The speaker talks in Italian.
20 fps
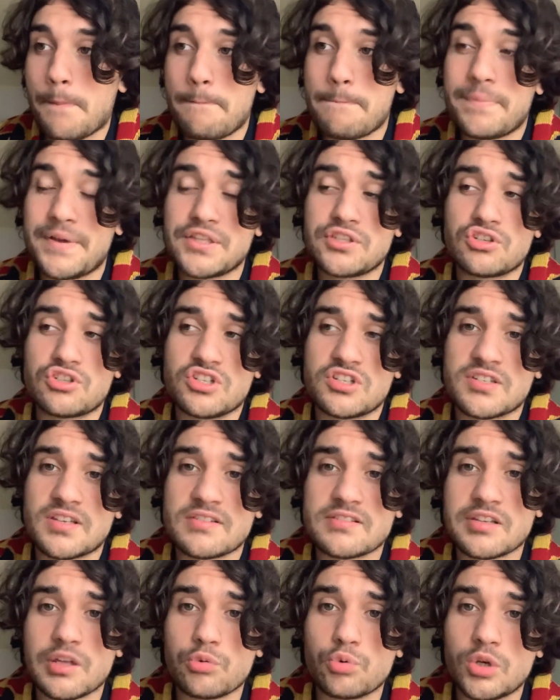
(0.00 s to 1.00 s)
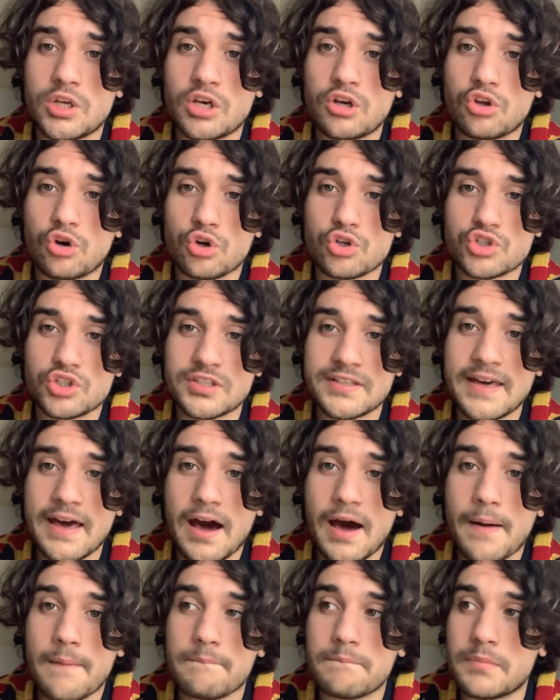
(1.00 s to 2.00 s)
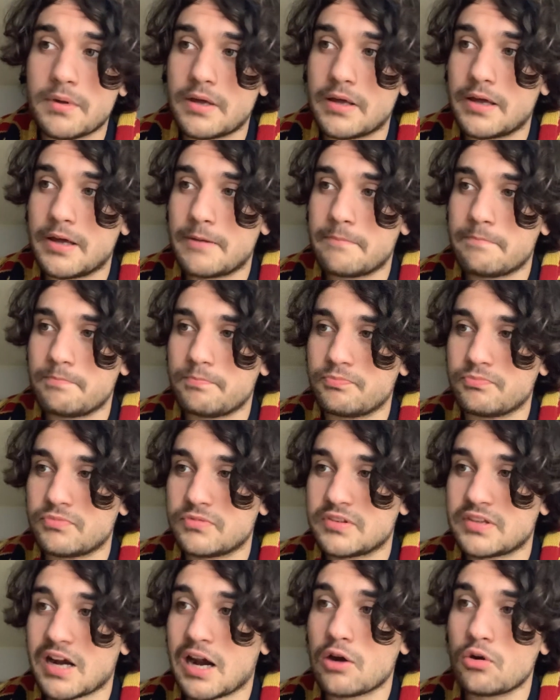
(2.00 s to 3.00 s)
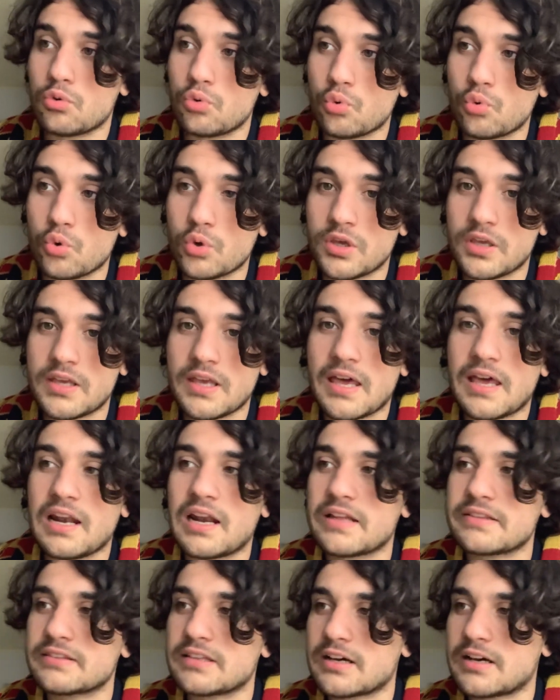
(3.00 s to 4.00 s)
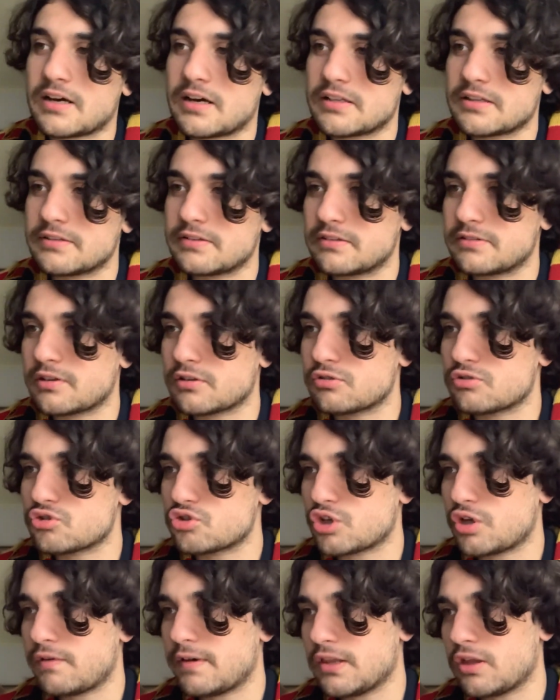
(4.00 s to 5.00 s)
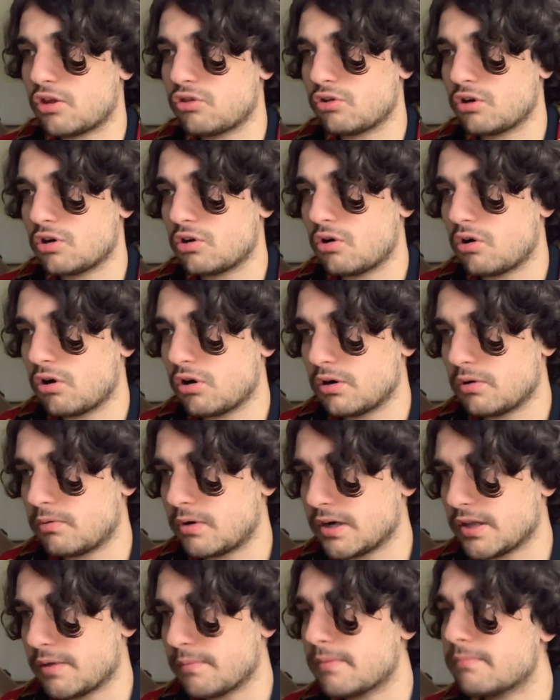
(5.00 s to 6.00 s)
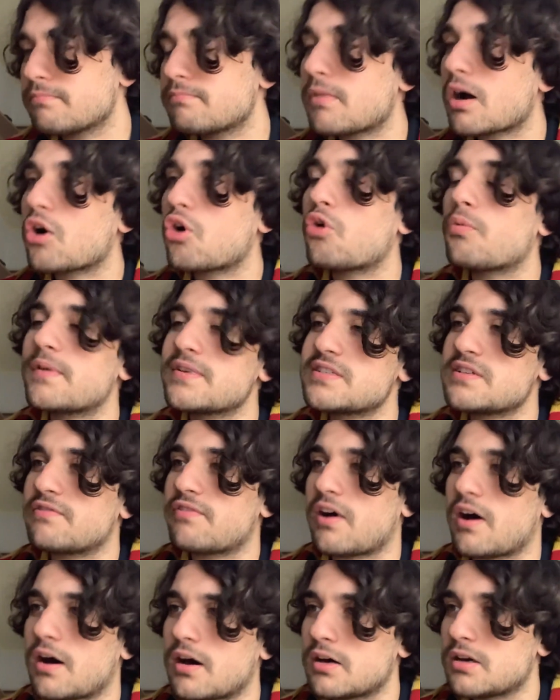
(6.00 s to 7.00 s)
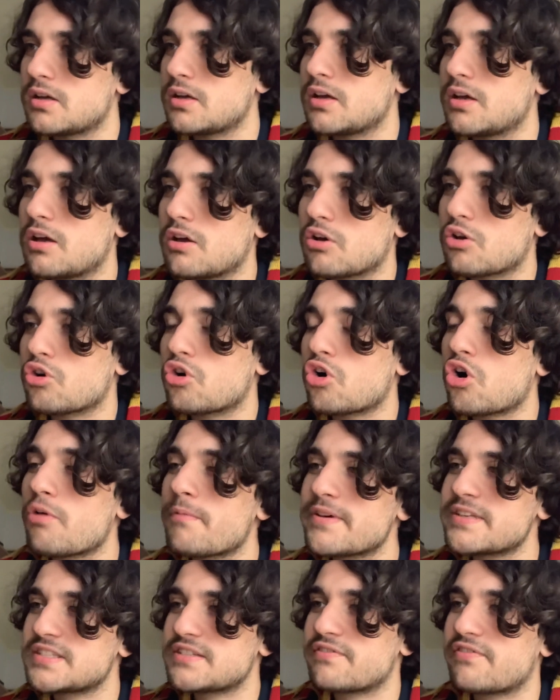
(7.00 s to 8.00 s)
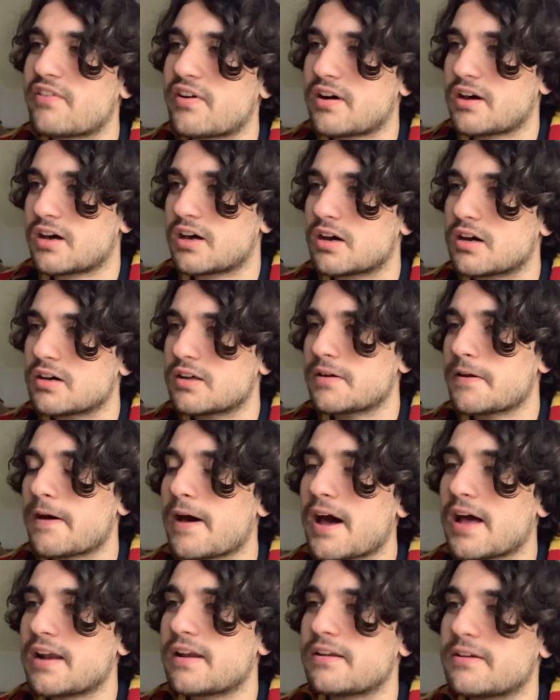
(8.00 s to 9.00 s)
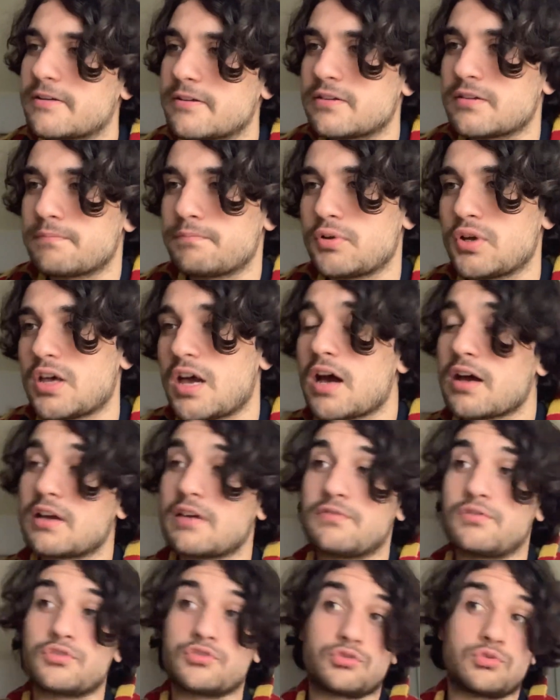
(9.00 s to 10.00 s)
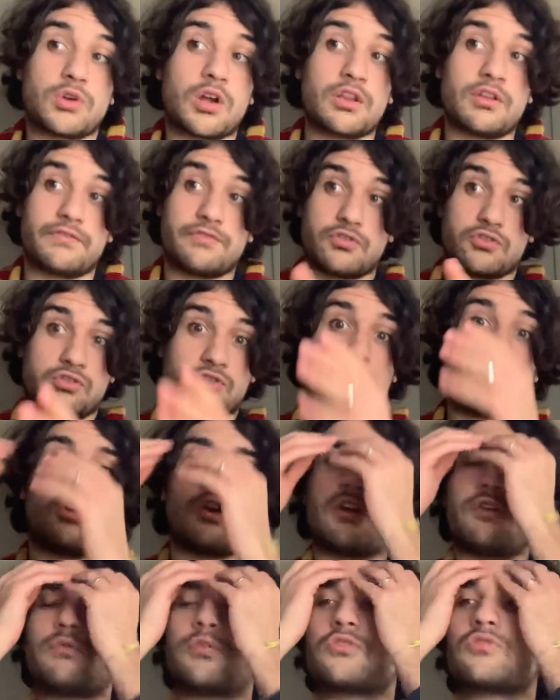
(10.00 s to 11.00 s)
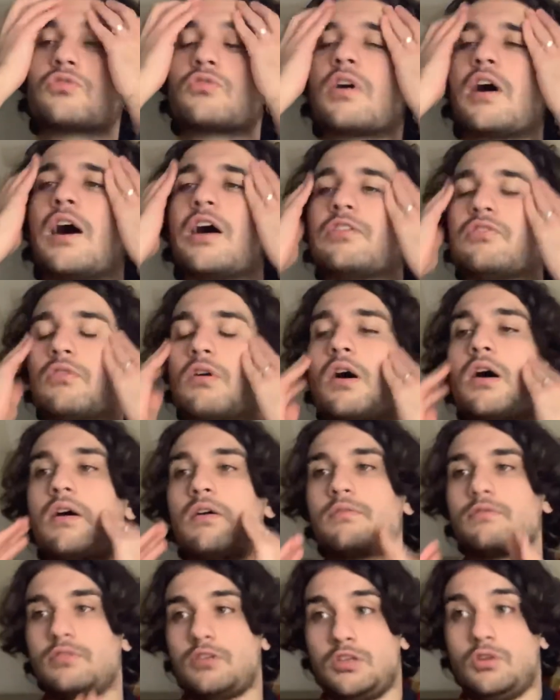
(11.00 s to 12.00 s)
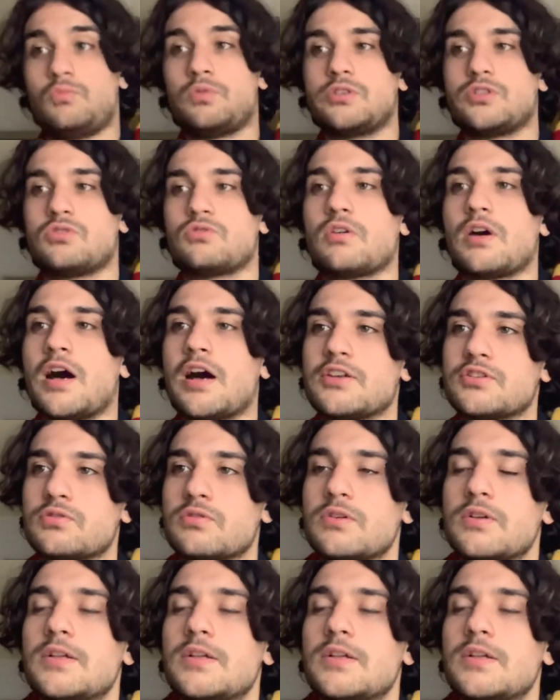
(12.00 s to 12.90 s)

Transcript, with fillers: penso ci sia stato un incrocio di gambe mm, tra lui e l'attaccante. Intanto sto rivedendo il gol, guarda, ma come si fa? Come si fa? Ah, poi è anche fortunato il Frosinone in questo caso, eh? in questo caso.